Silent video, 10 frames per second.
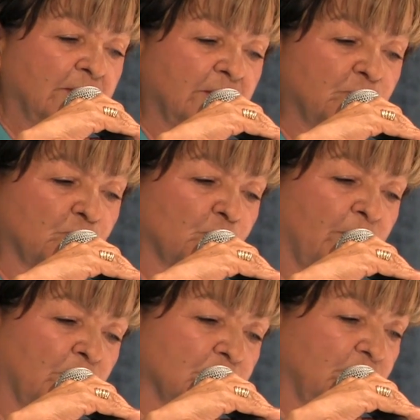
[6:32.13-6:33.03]
derechos
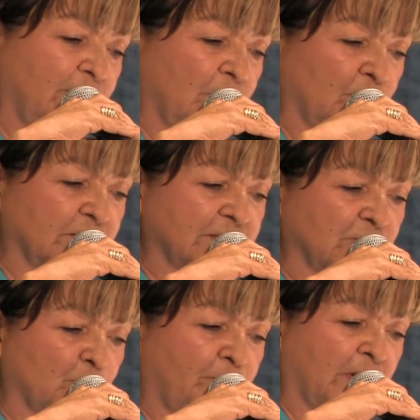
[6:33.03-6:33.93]
humanos y valores,
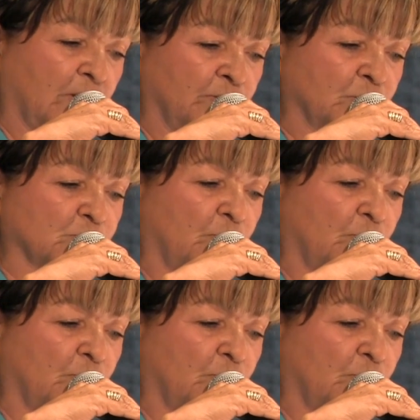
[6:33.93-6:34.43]
tanto para alumnos